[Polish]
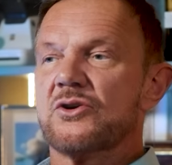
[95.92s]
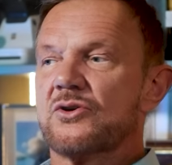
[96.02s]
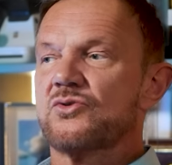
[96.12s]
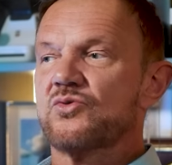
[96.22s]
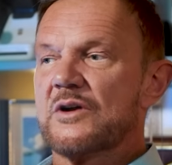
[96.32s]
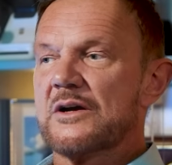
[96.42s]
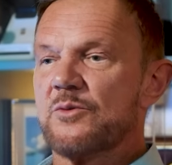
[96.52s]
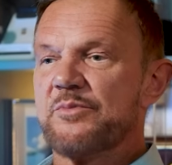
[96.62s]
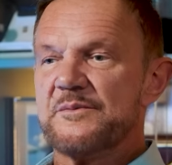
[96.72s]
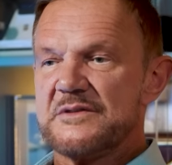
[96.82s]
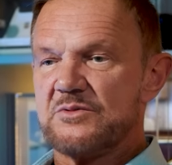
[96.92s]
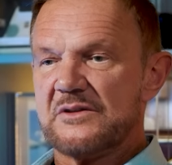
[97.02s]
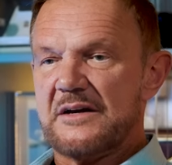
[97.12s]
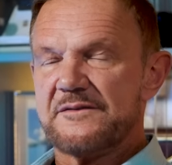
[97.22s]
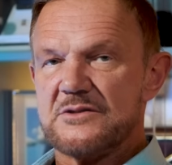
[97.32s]
którego
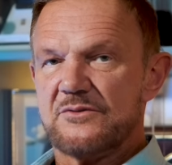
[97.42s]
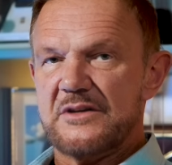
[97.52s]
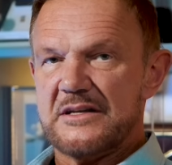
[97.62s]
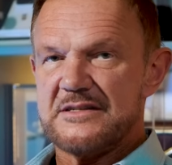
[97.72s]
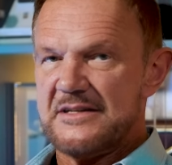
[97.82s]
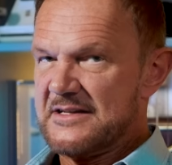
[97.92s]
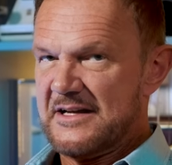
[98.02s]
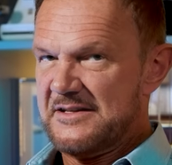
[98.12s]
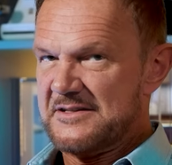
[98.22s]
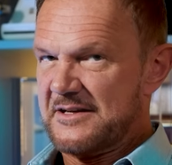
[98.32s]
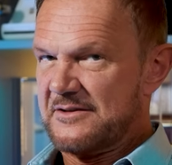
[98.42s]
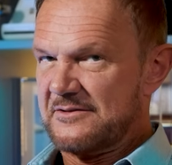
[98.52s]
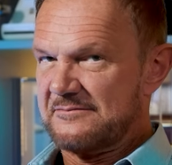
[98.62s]
pomysłodawcą jest, nie zgadniecie kto,